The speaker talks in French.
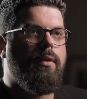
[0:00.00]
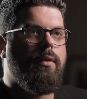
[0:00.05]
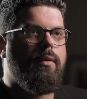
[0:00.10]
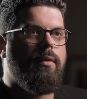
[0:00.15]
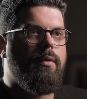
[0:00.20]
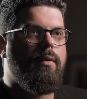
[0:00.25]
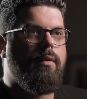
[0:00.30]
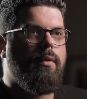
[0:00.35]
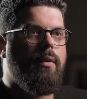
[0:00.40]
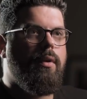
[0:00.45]

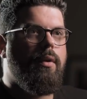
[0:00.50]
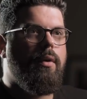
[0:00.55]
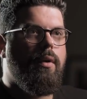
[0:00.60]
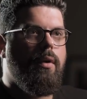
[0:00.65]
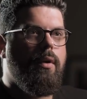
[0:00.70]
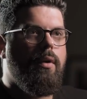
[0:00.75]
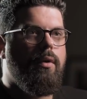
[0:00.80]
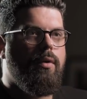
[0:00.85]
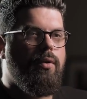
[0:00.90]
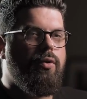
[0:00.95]

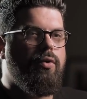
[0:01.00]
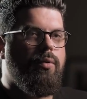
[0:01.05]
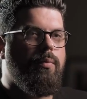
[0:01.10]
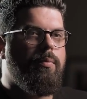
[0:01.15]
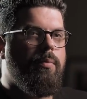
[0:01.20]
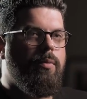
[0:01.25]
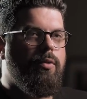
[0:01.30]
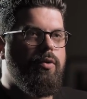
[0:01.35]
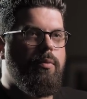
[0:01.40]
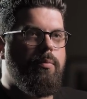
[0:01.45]
Euh,
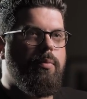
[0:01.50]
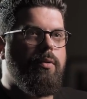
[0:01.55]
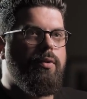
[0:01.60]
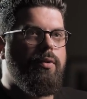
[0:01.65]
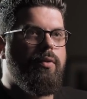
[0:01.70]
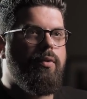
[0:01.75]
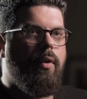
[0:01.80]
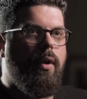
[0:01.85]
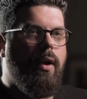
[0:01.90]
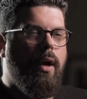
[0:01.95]
je,
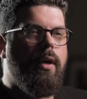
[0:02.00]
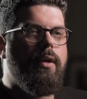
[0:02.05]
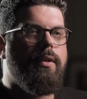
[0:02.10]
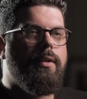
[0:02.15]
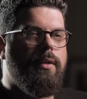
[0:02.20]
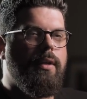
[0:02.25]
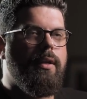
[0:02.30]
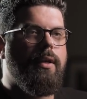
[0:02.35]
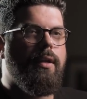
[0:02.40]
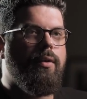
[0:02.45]
pense que l'art
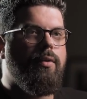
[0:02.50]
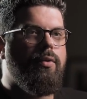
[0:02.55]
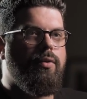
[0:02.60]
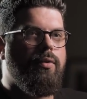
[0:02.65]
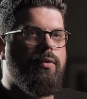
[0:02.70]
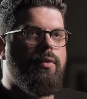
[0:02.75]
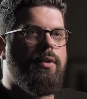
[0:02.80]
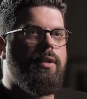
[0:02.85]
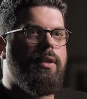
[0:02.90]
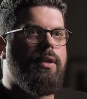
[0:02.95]
c'est quelque
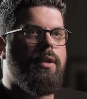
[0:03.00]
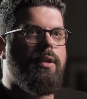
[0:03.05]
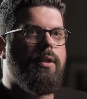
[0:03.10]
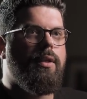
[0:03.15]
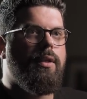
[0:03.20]
chose qui,